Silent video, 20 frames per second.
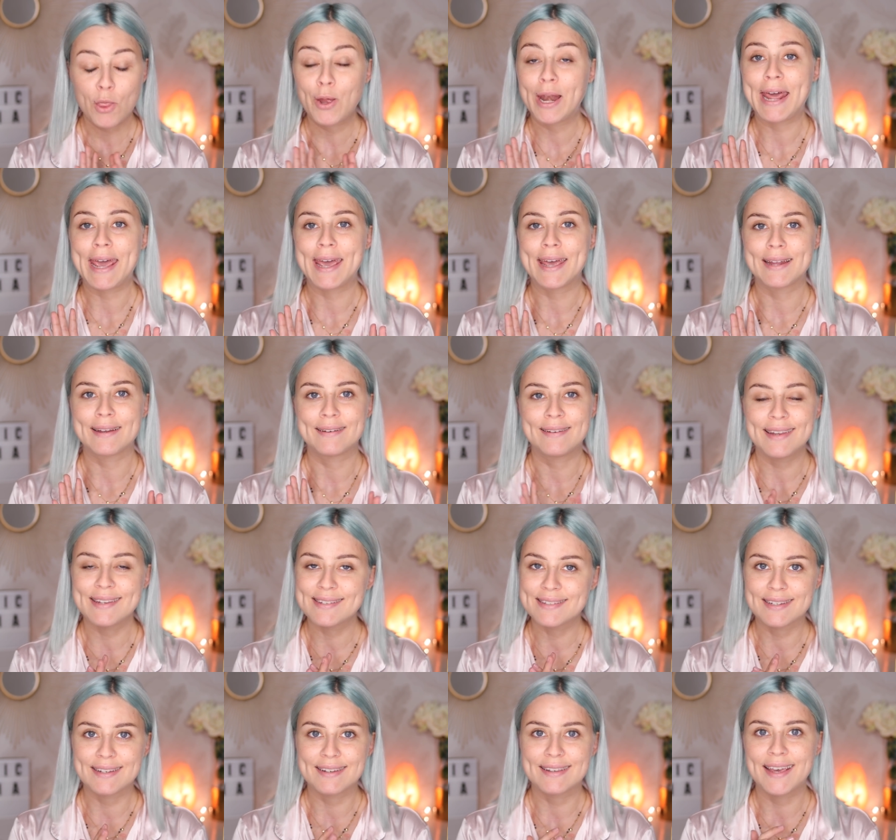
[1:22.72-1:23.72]
non è né
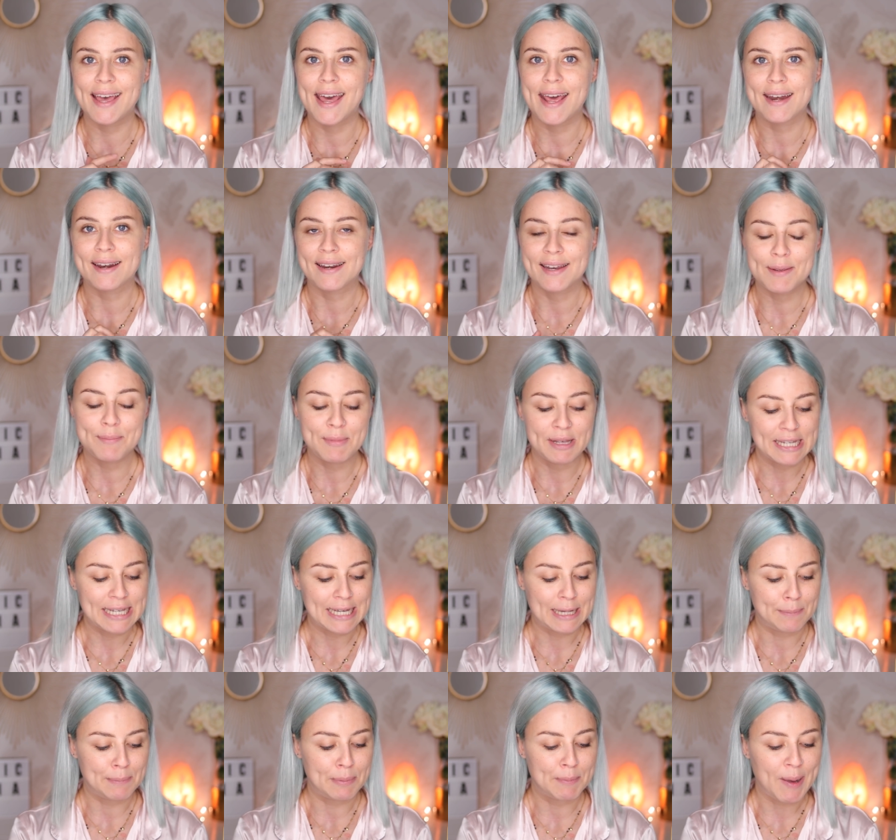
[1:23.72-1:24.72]
skincare né
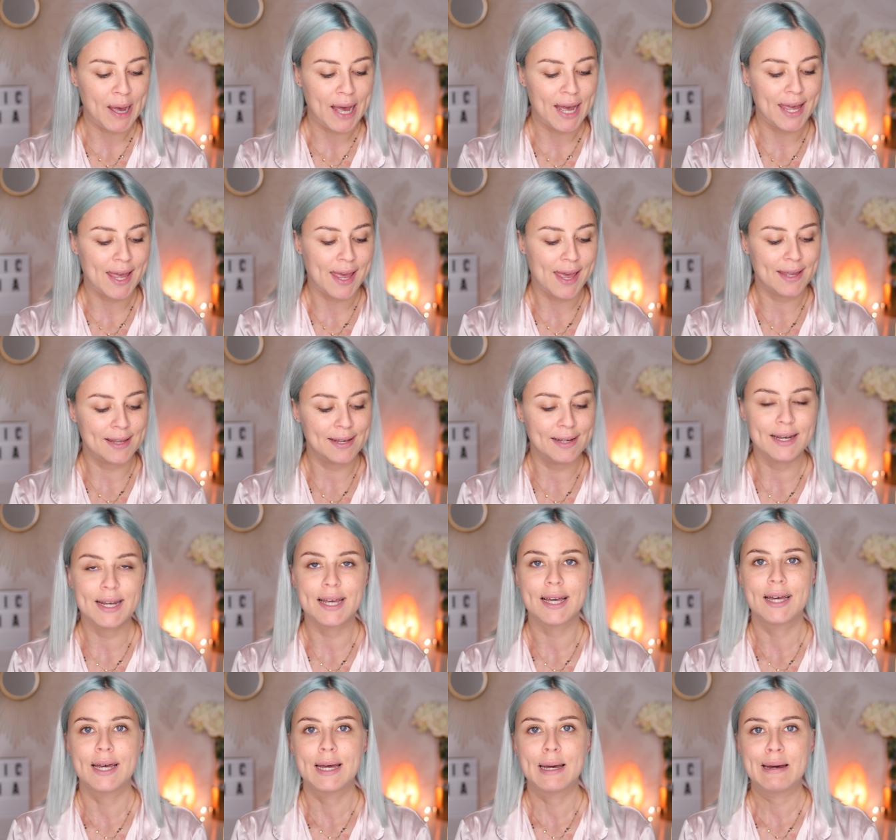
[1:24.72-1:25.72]
make up, ma è il
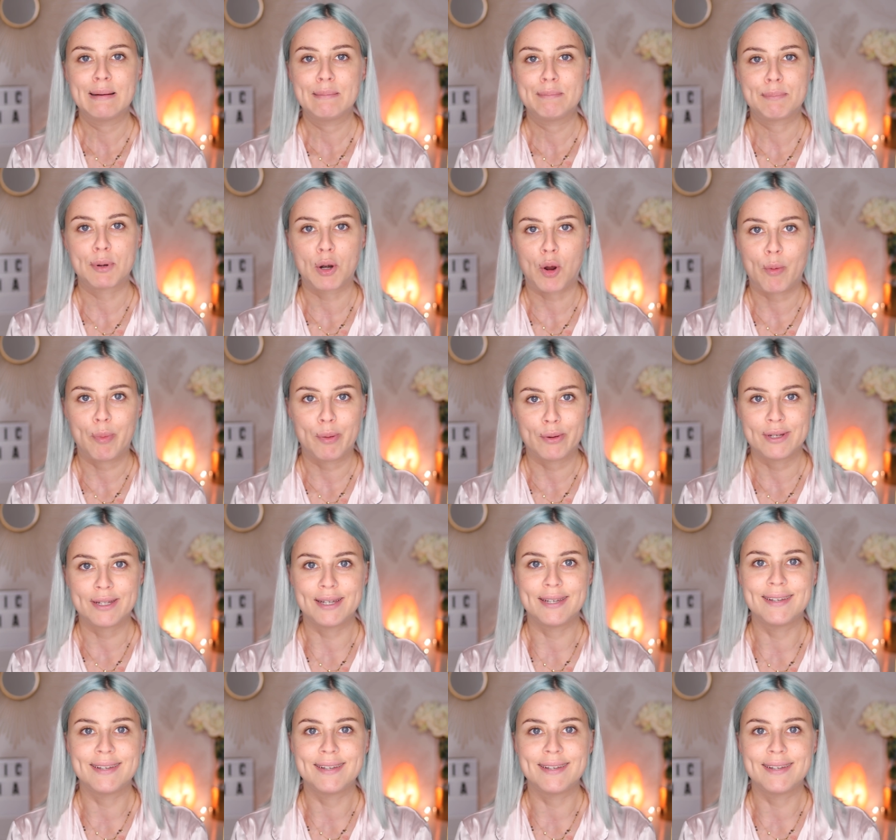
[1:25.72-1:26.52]
propoli,